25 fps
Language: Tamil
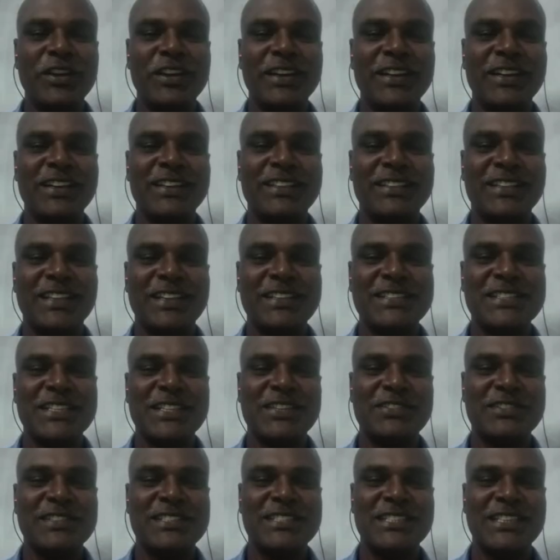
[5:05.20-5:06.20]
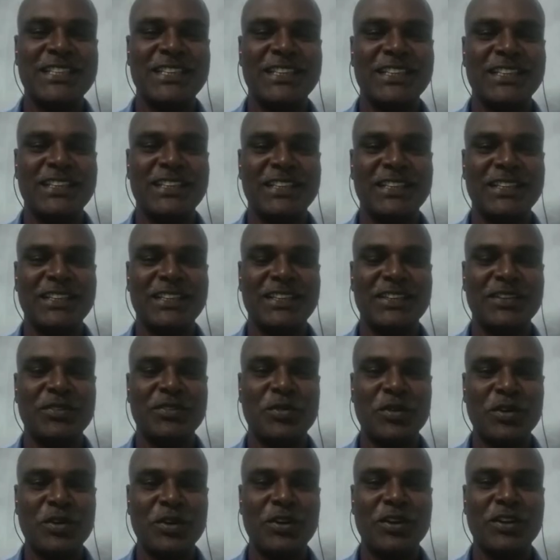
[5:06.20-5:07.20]
எங்களுக்கு தெரிஞ்சதை வச்சு
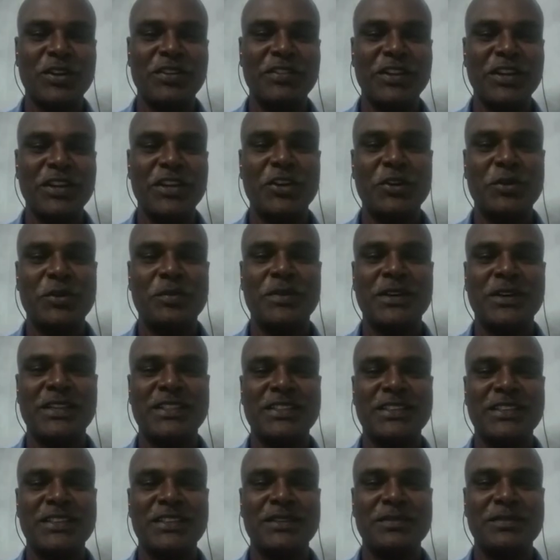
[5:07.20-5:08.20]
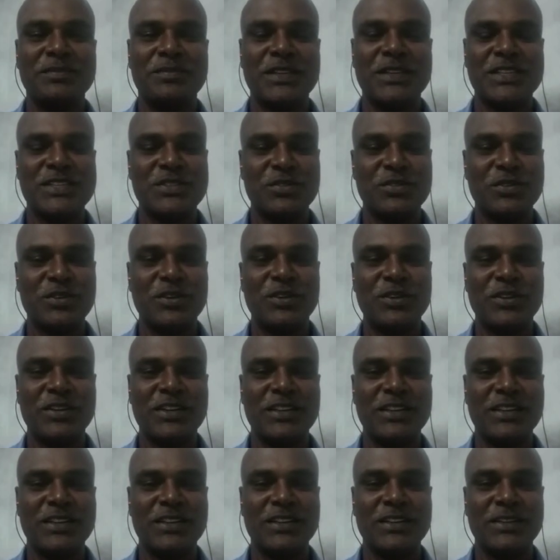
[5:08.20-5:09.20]
உங்களோட வீடியோவை பார்த்து ப்ளஸ்
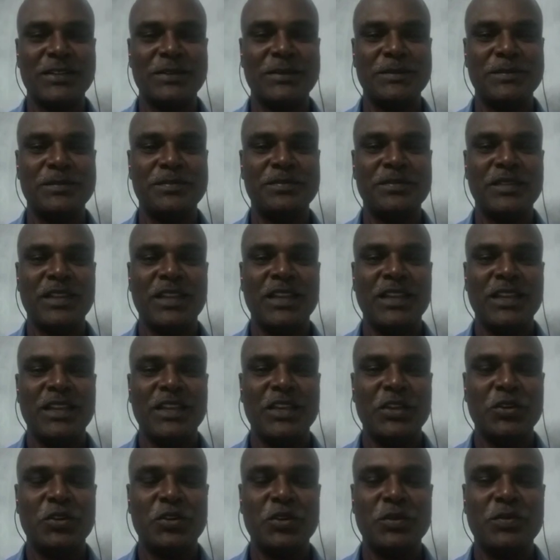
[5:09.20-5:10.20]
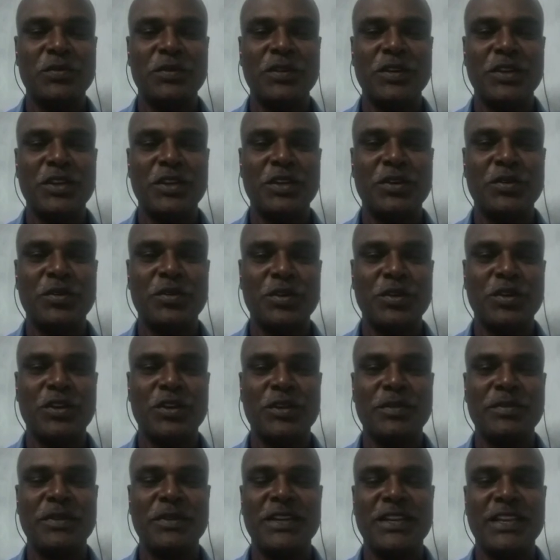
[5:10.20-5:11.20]
உங்களோட யூடியூப் வீடியோ
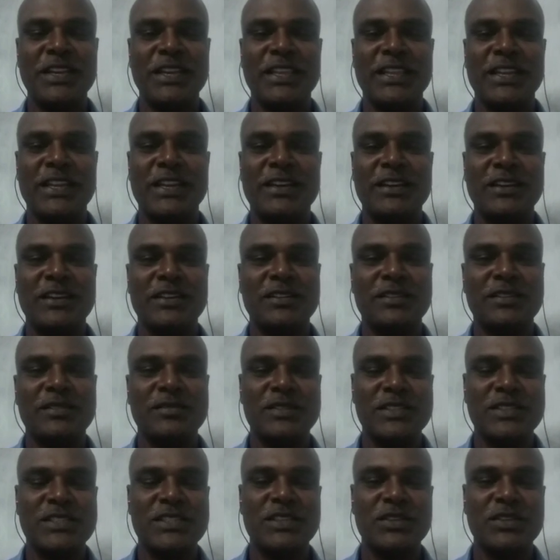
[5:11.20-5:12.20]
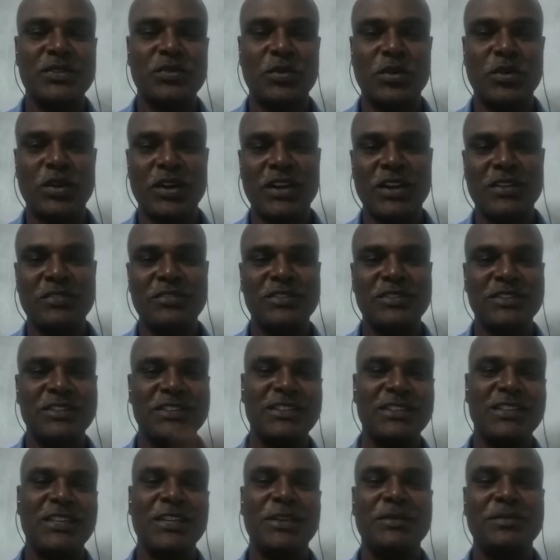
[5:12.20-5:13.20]
உங்களோட மீட்டிங் இதெல்லாம் வச்சு ஓரளவு
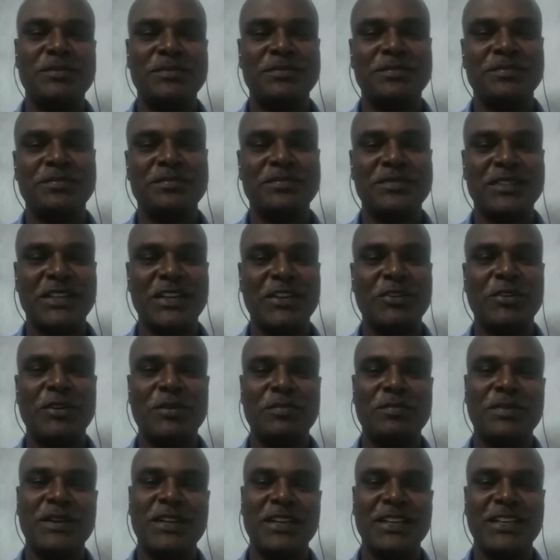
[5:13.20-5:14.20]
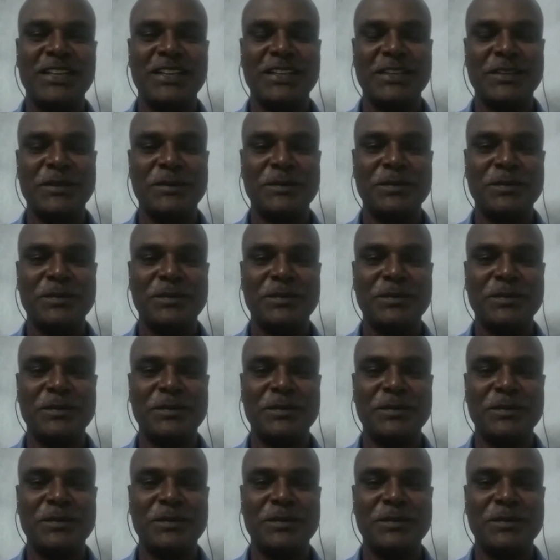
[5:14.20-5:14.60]
டீம் டெவலப் பண்ணி